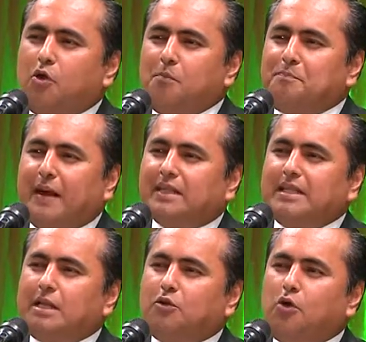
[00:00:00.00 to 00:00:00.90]

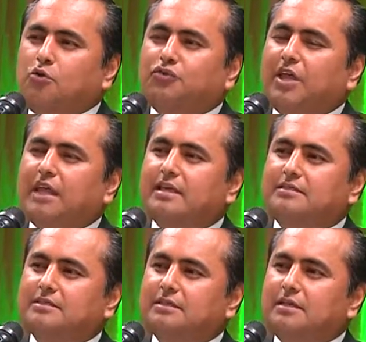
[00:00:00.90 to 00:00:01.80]
compartir con ustedes